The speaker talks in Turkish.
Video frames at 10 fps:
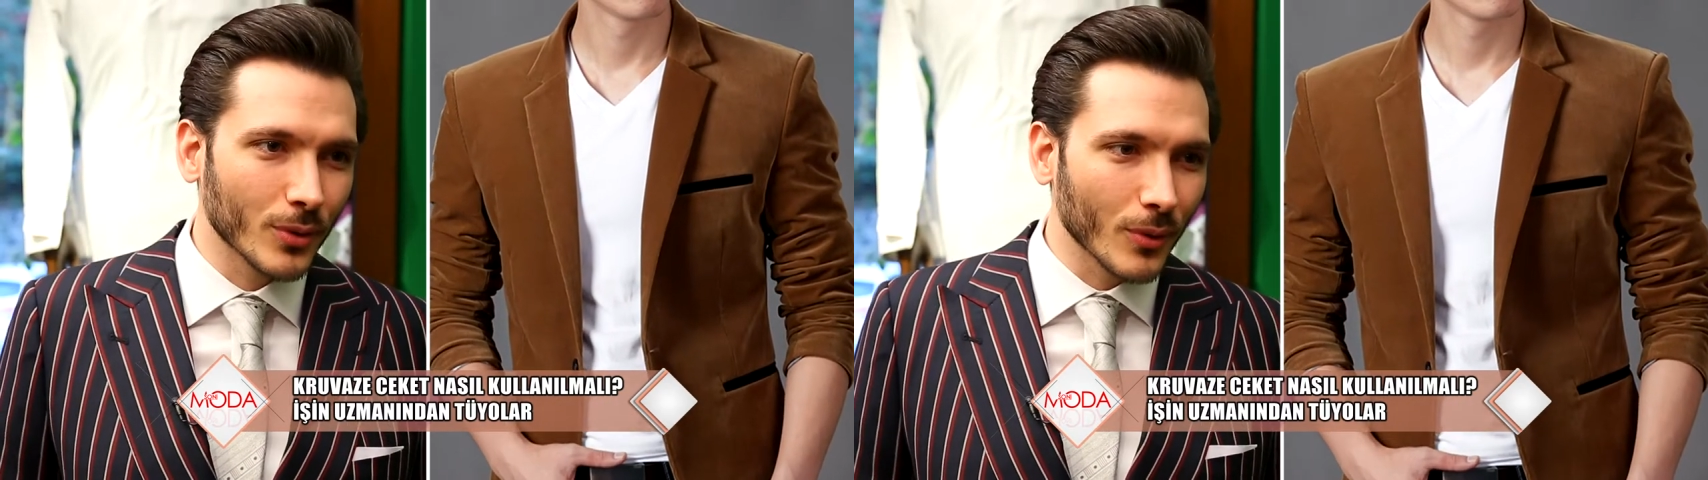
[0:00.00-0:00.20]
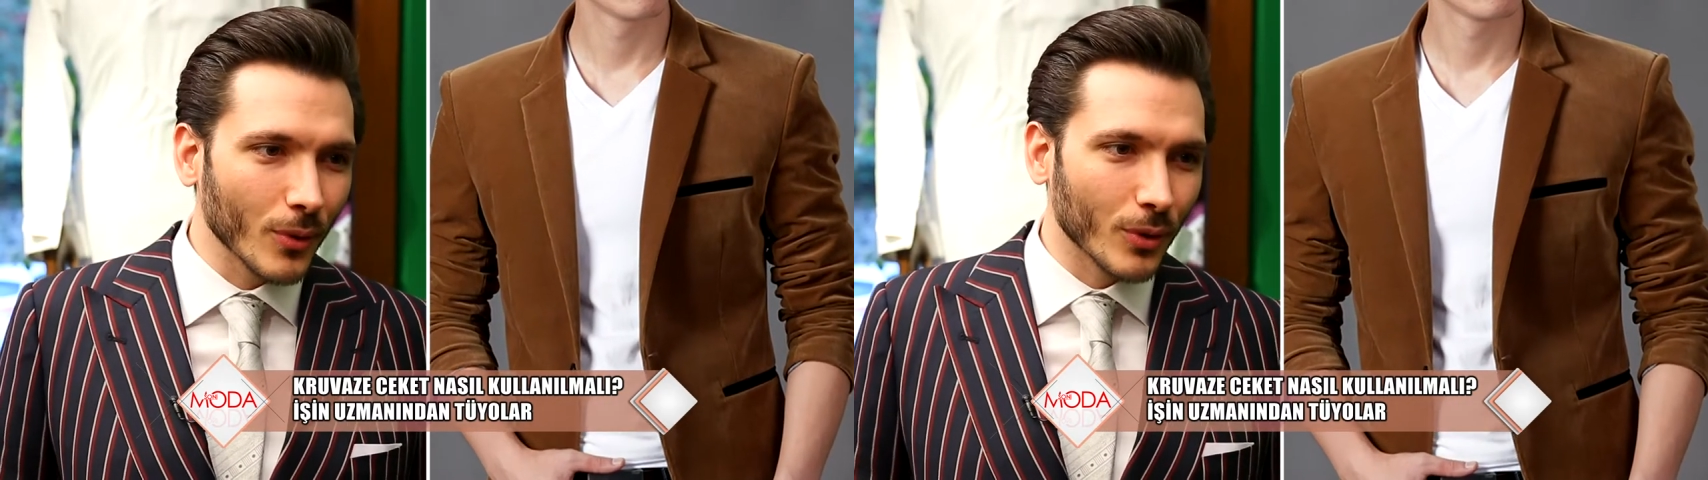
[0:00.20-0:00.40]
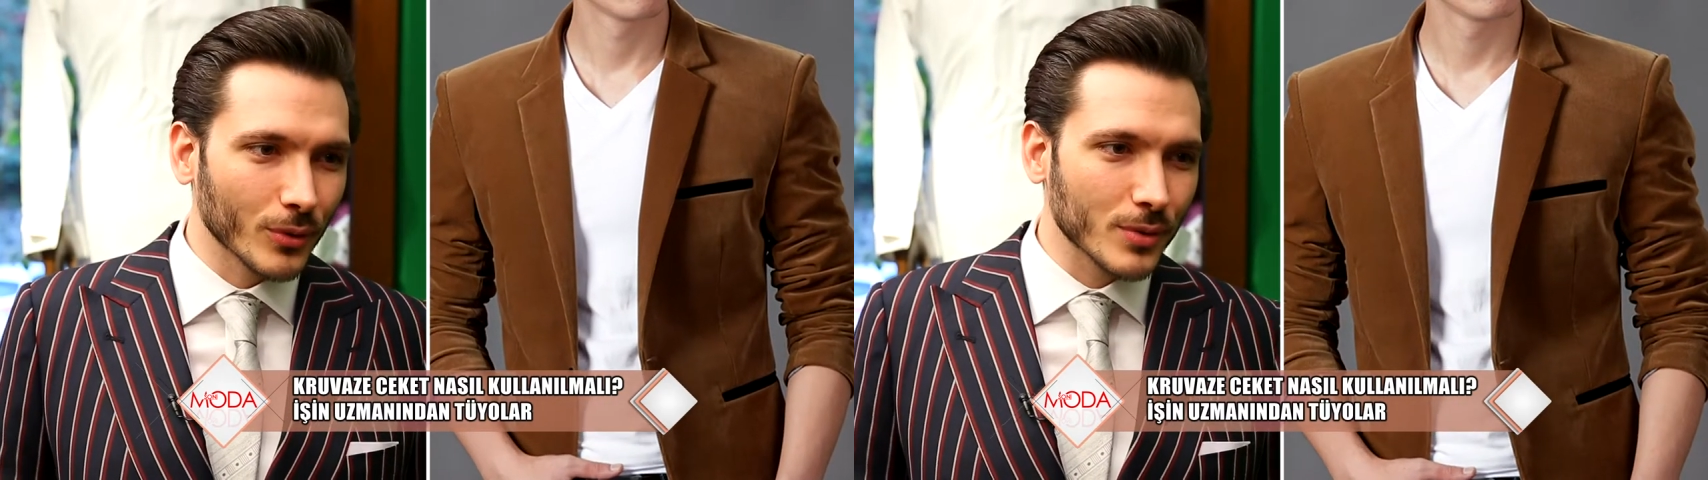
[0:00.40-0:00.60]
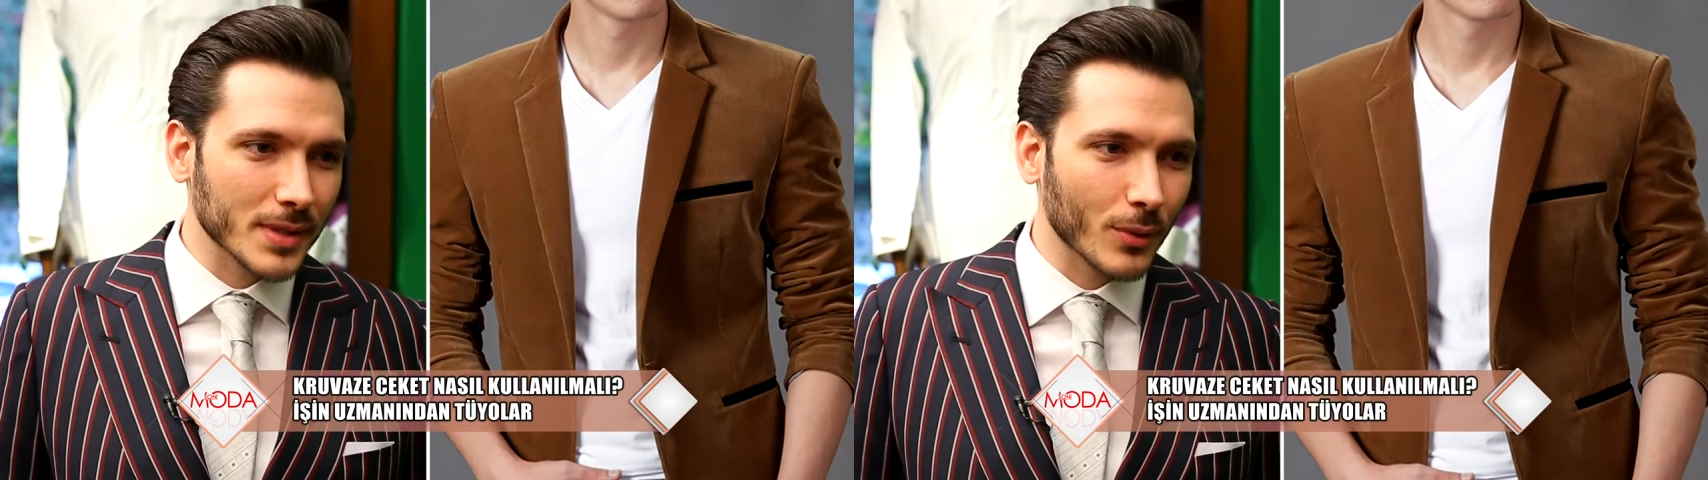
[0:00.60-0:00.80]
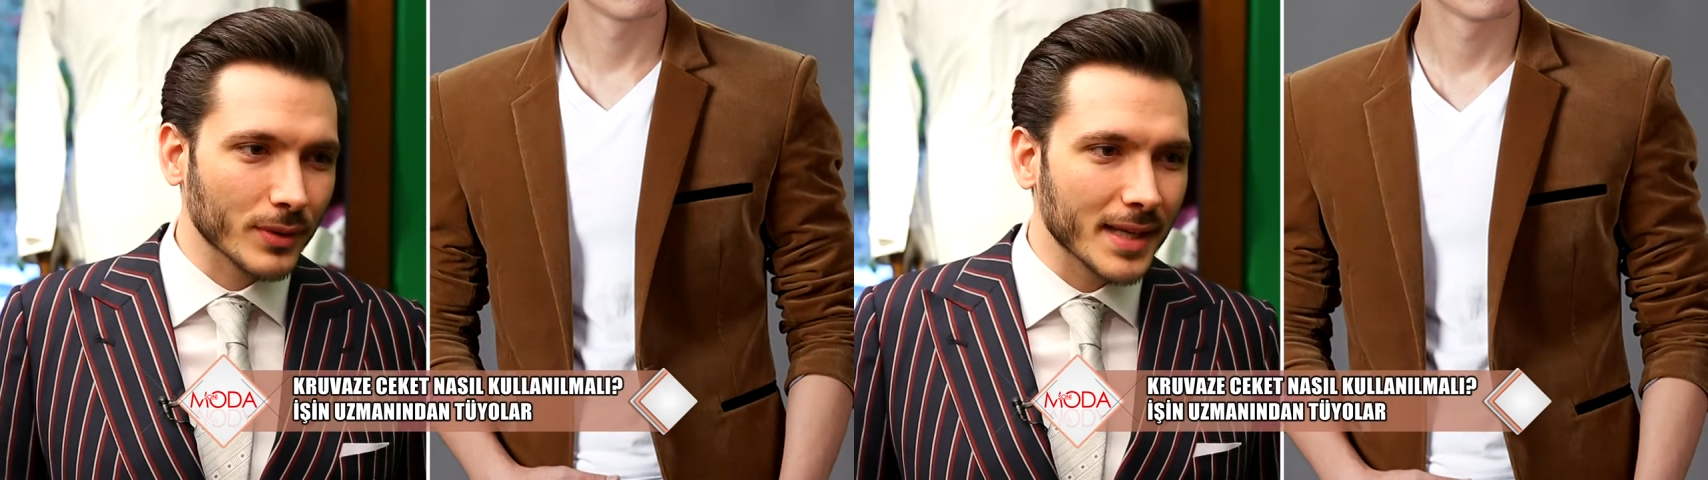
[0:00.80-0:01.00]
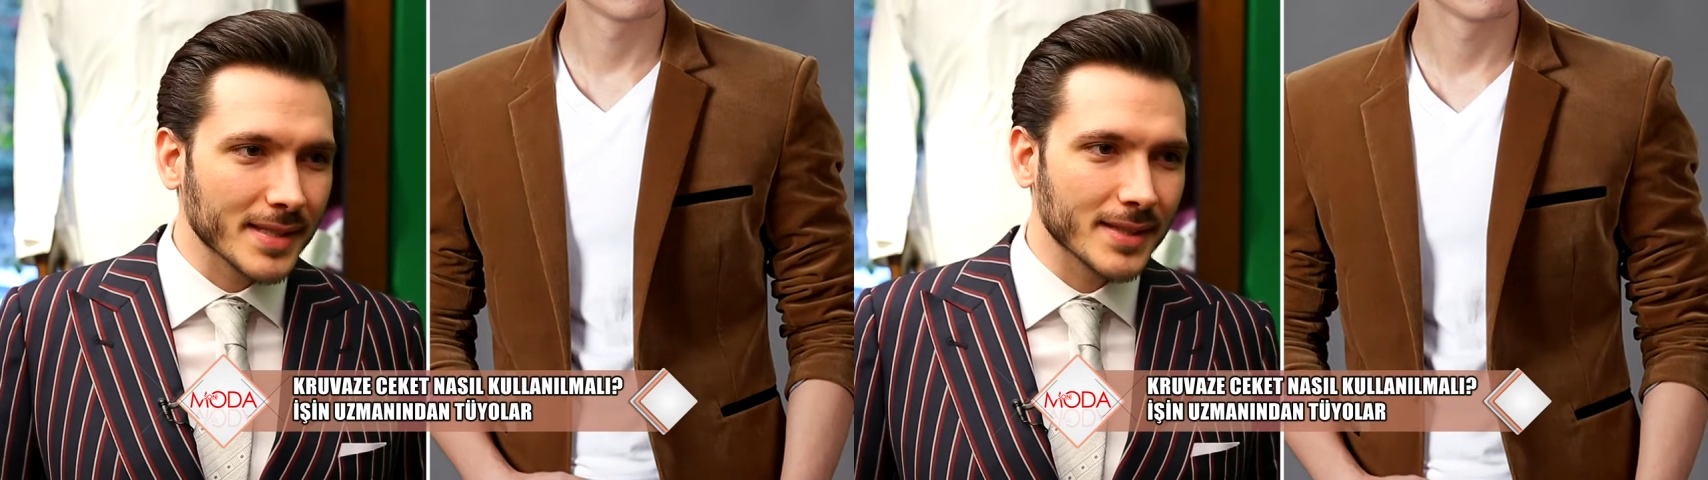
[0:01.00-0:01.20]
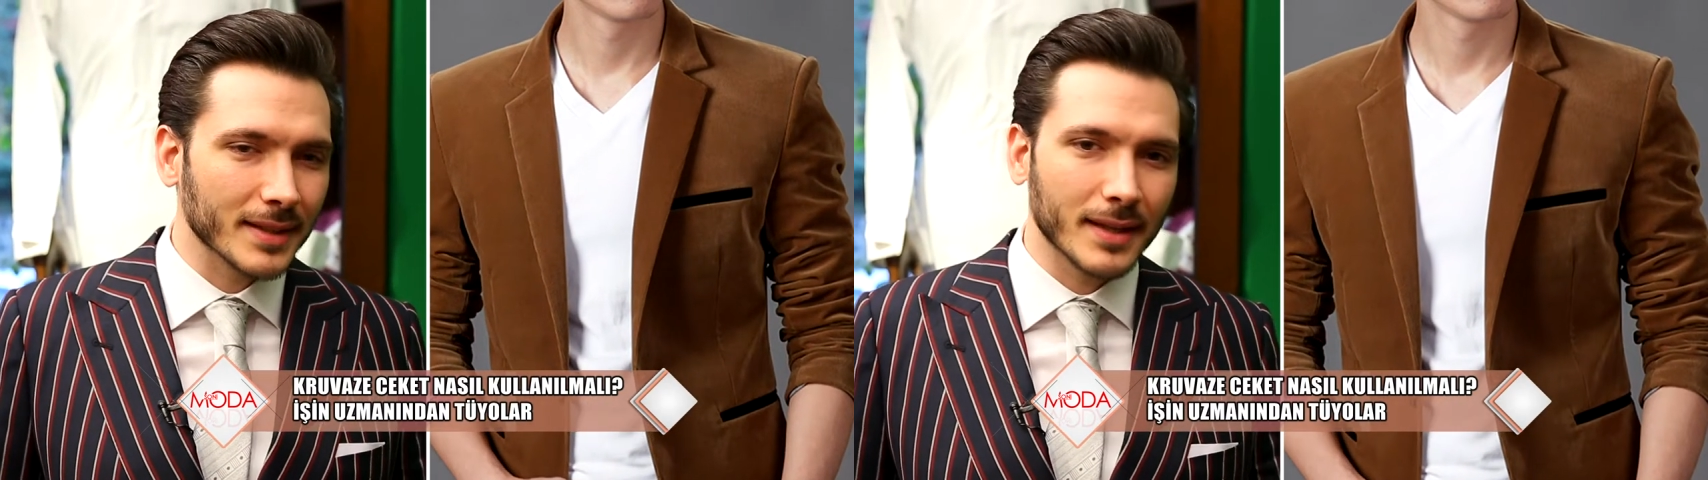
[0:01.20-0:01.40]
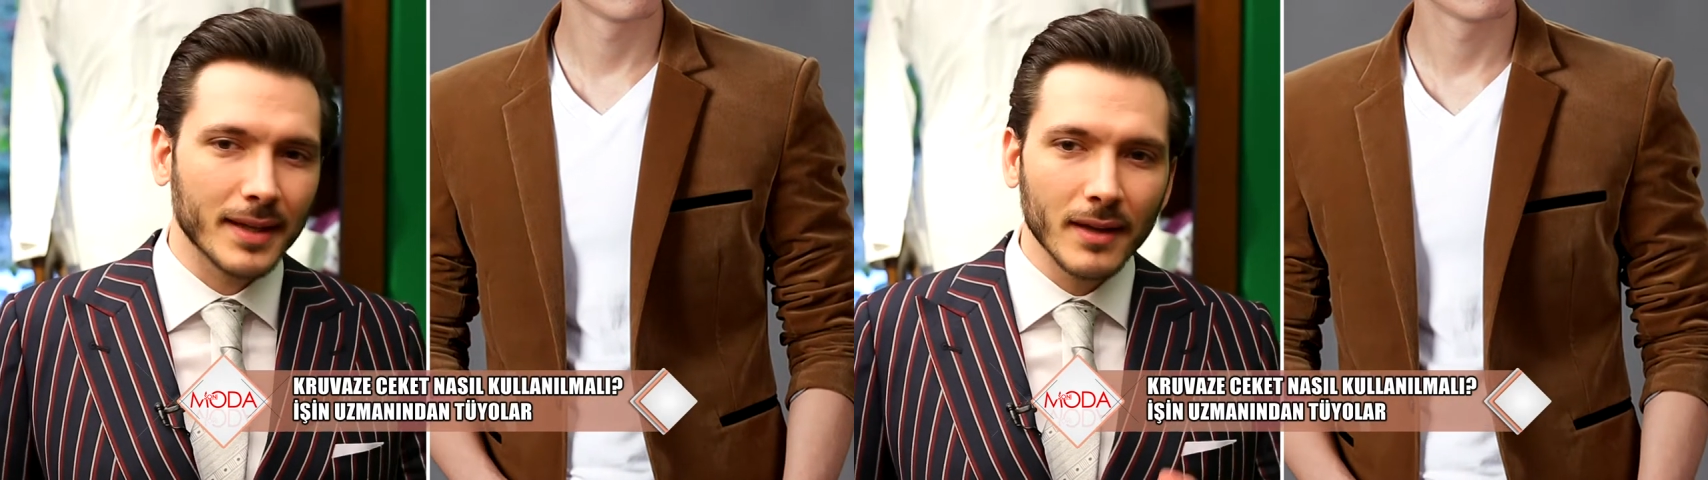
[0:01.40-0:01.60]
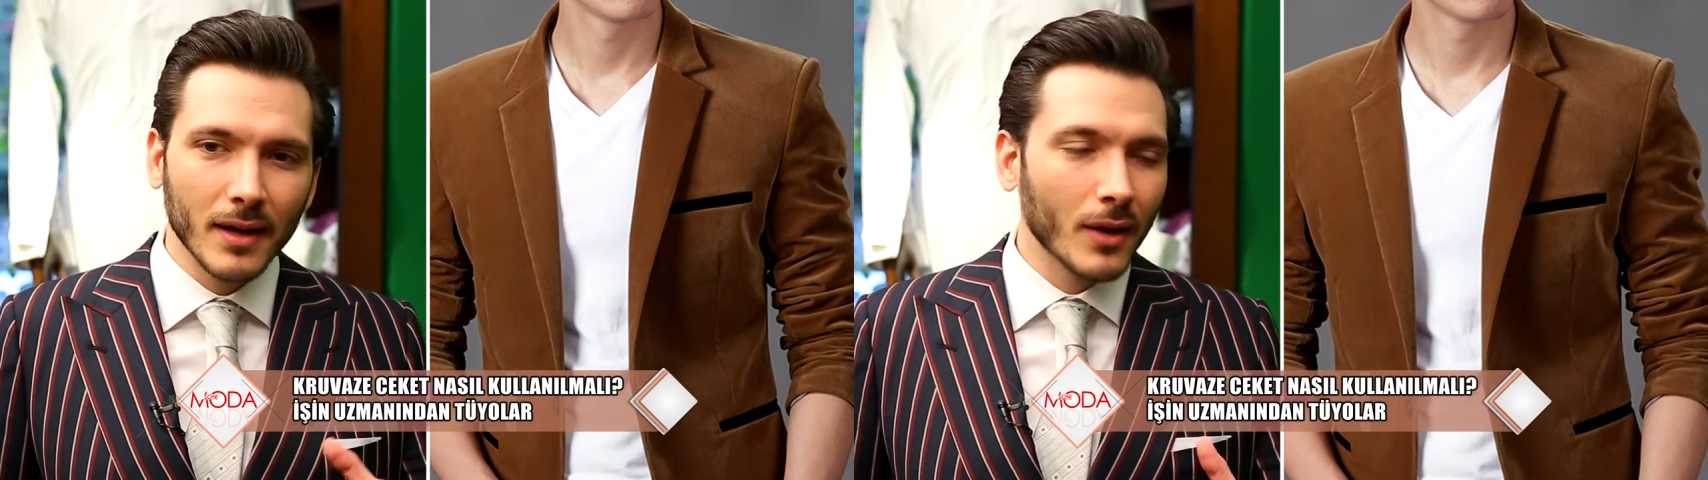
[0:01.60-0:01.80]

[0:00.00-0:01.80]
O olduğu zaman kesinlikle